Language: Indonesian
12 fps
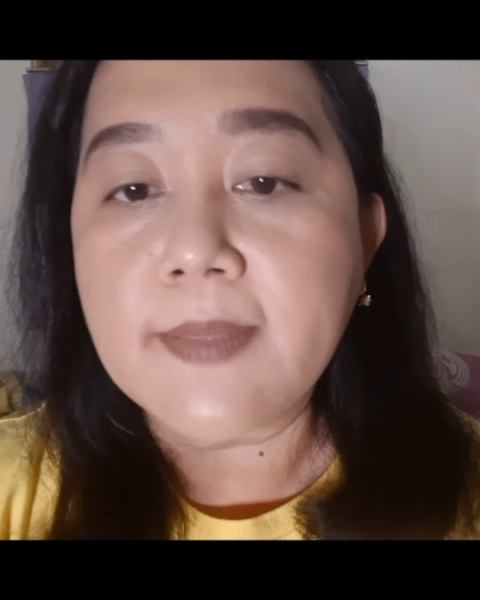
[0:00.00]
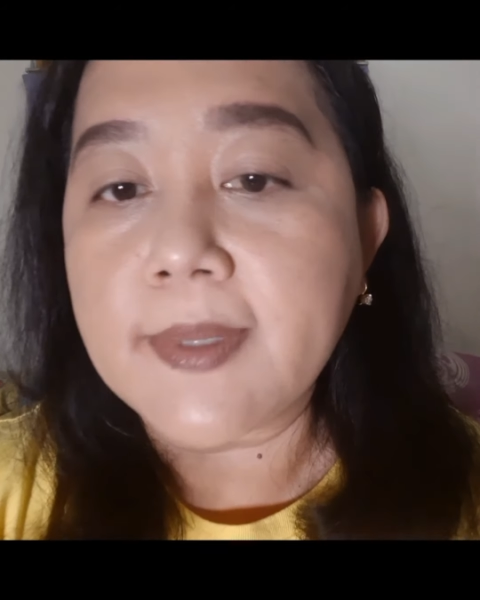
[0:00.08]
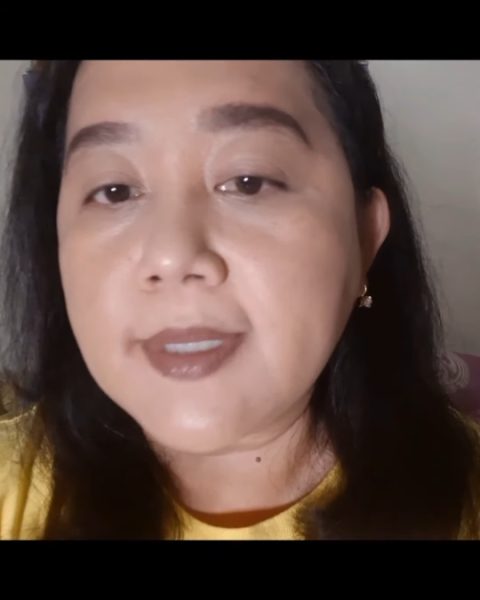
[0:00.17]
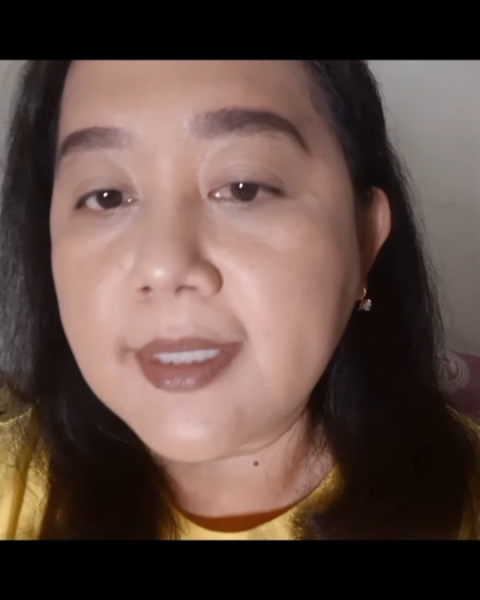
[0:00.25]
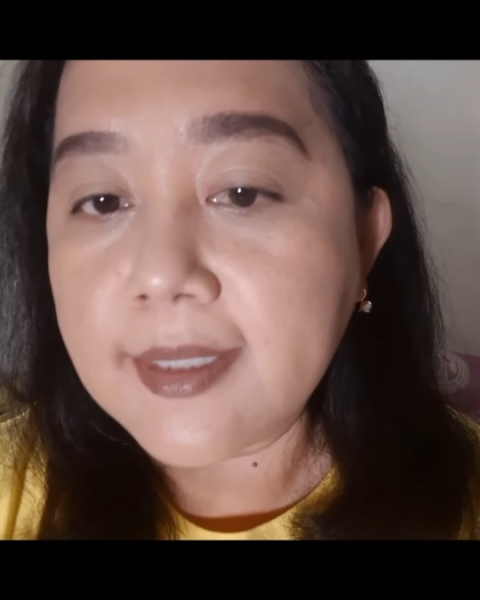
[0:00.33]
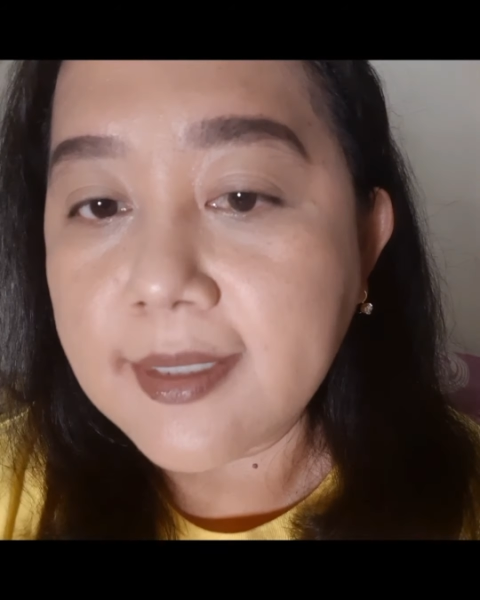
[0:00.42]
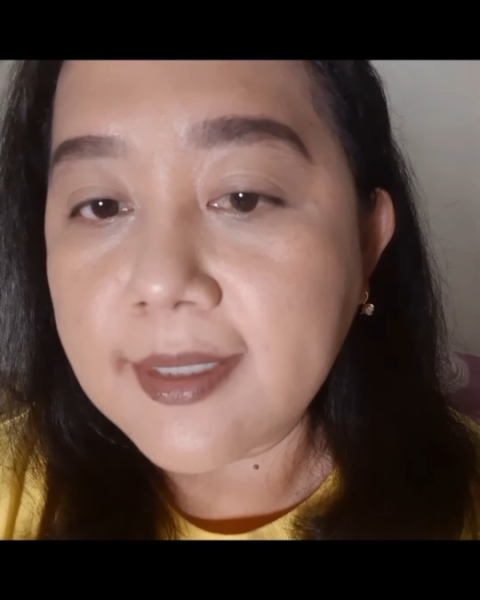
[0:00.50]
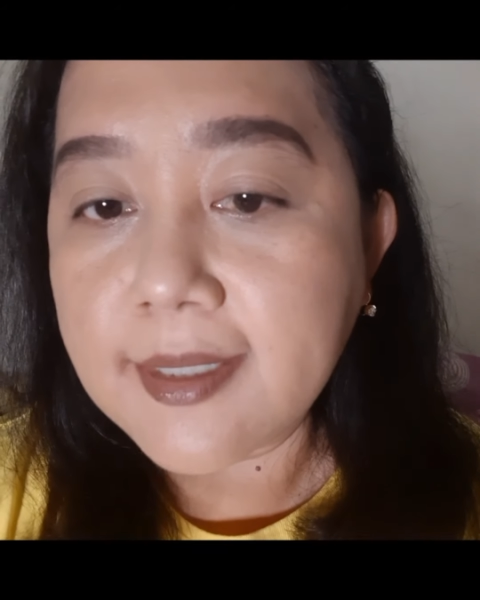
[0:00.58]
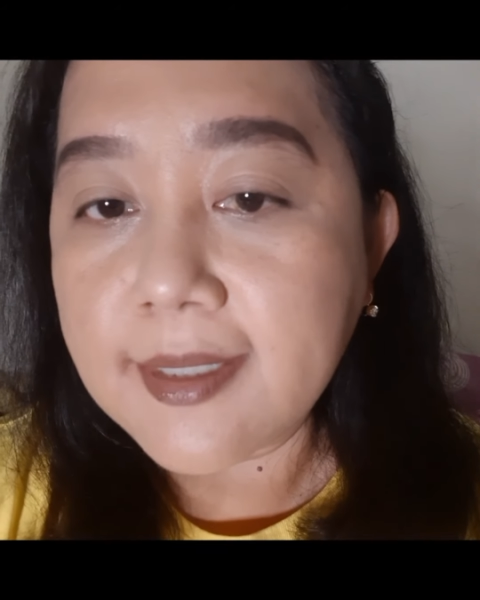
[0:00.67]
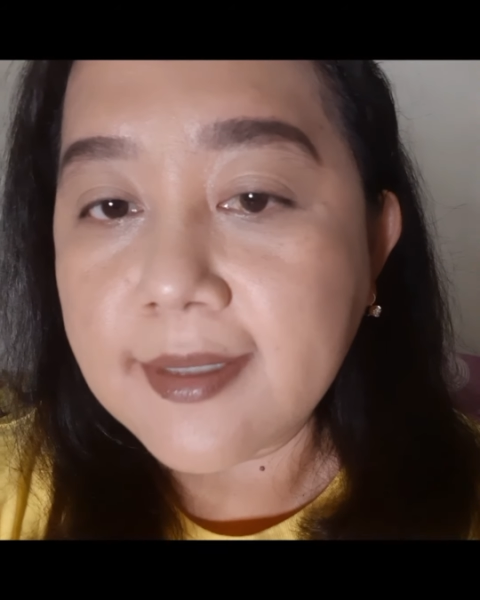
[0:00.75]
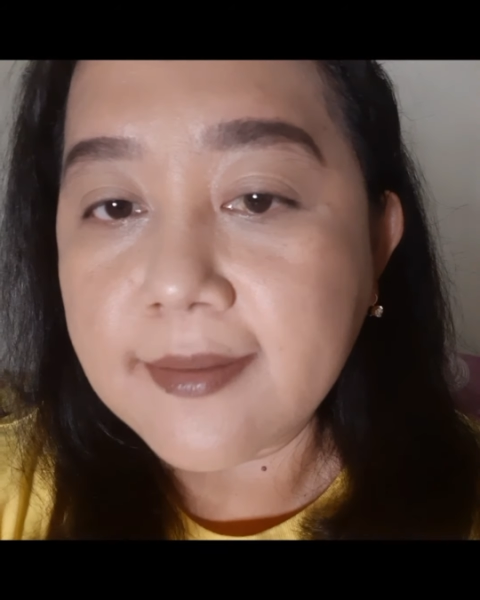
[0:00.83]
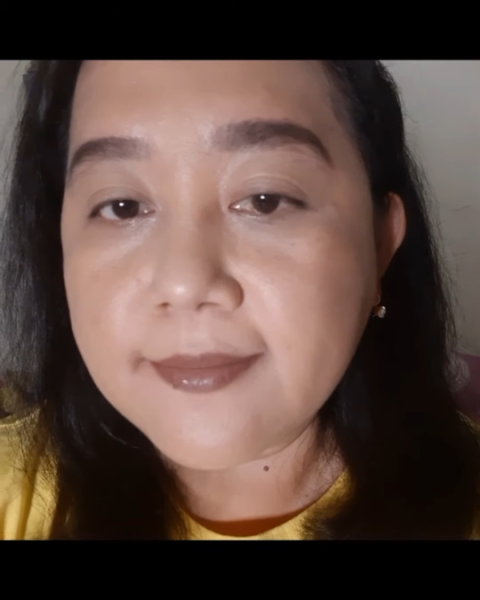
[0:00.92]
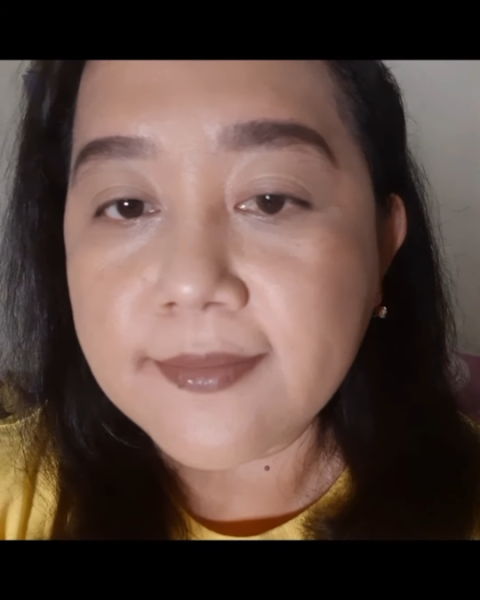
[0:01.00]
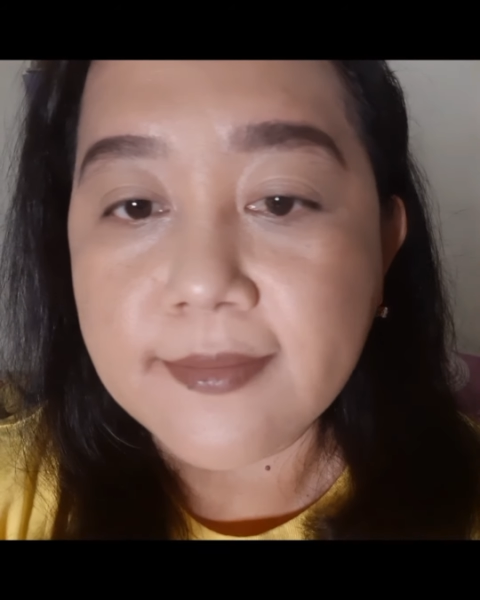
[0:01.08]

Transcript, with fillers: seperti ini